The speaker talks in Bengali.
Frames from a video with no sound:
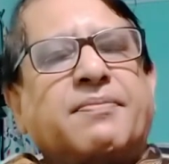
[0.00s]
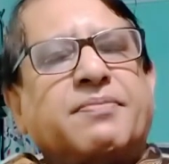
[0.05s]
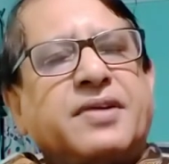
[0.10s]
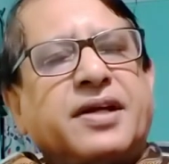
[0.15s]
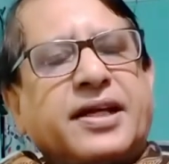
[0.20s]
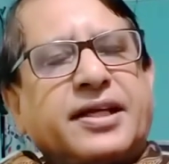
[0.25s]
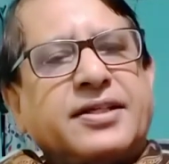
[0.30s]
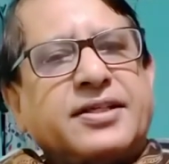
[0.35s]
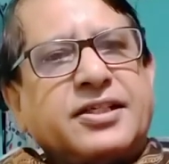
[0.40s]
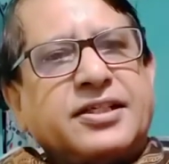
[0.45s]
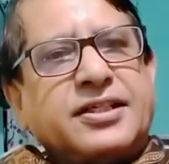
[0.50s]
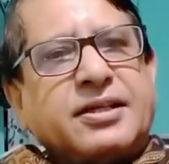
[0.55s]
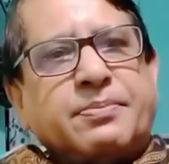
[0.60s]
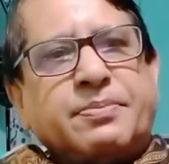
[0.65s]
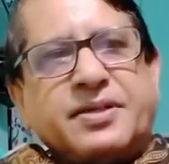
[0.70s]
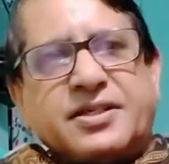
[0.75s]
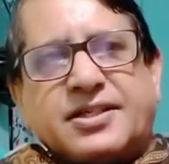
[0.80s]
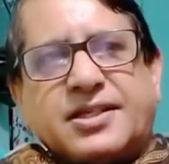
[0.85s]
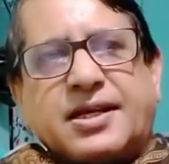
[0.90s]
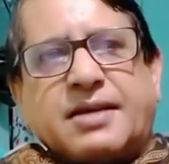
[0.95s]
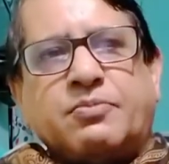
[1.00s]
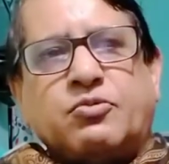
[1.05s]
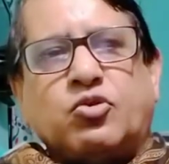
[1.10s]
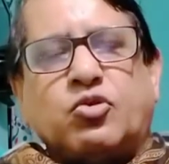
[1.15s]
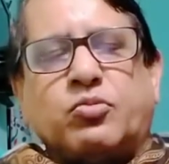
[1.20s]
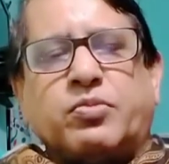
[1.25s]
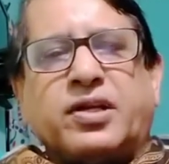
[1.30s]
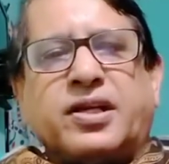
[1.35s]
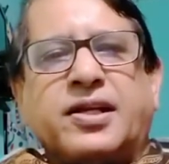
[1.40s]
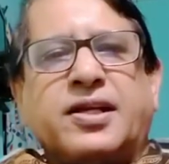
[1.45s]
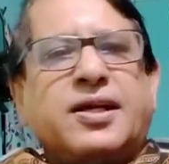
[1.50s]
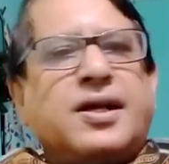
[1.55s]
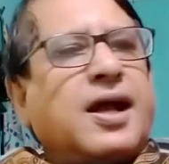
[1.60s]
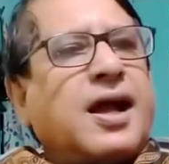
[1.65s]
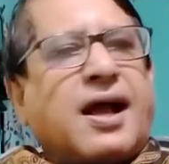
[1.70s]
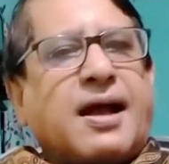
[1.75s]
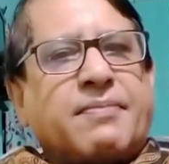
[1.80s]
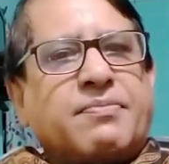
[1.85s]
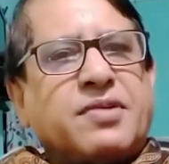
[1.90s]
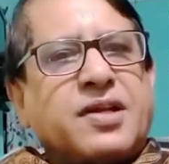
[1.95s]
আপনাকে সেটা প্রেসক্রাইব করবেন
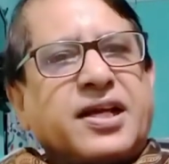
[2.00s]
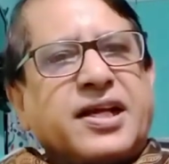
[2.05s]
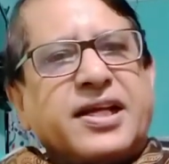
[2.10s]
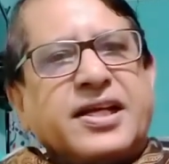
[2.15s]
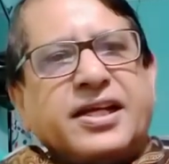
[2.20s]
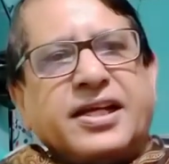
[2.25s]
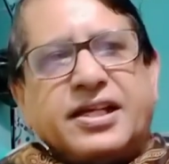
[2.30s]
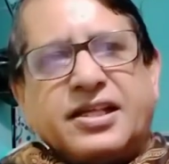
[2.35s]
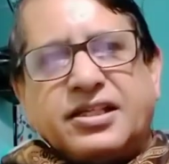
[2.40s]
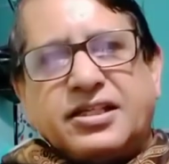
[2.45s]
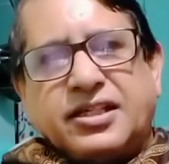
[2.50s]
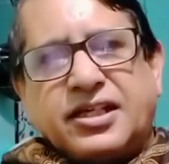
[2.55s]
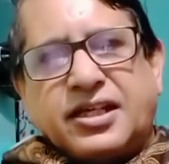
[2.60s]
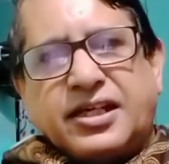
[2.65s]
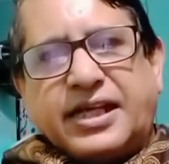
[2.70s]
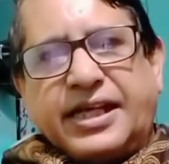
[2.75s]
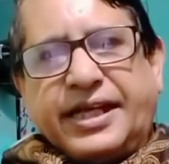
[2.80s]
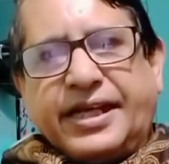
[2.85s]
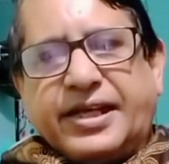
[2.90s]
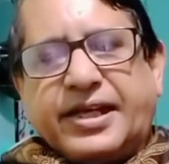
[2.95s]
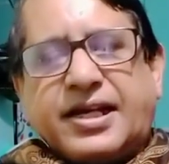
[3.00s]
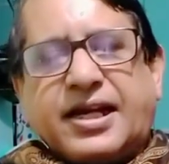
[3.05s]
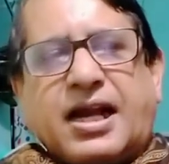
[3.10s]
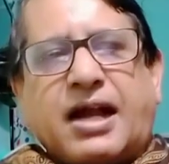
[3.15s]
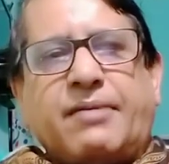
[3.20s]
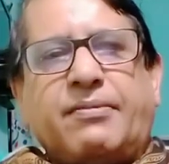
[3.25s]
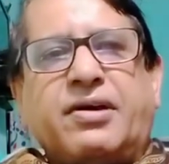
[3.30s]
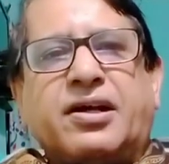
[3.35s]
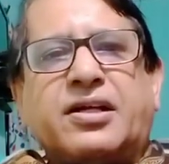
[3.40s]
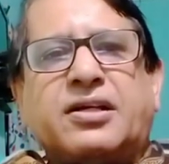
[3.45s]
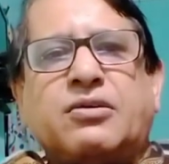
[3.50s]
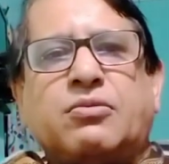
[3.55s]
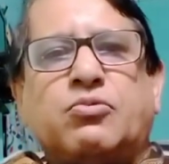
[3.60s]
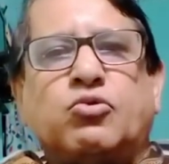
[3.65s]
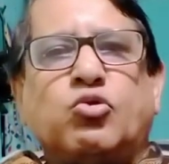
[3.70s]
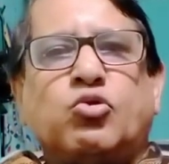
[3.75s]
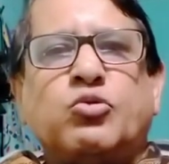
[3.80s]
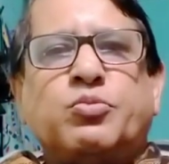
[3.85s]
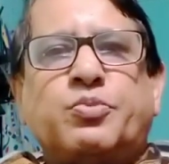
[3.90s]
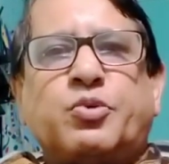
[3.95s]
আপনাকে নিজে কিনে খাবার
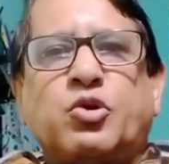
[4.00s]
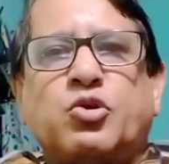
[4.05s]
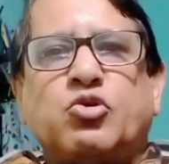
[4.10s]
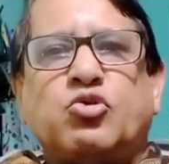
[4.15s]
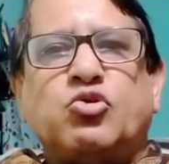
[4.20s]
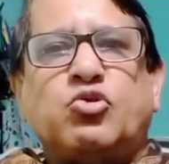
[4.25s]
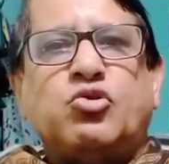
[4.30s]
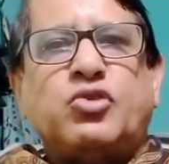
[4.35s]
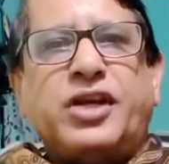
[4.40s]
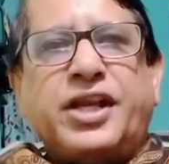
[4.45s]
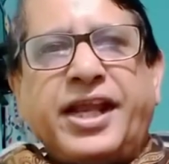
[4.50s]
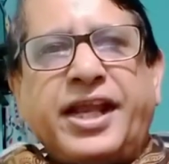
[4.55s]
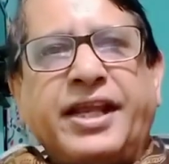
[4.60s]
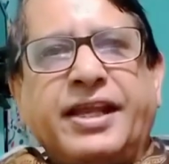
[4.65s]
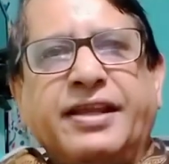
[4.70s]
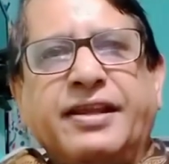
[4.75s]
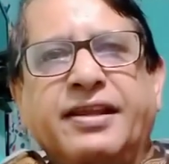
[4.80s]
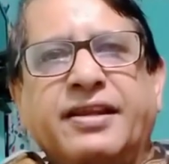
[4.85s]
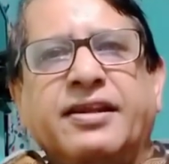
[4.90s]
কোনো প্রয়োজন নেই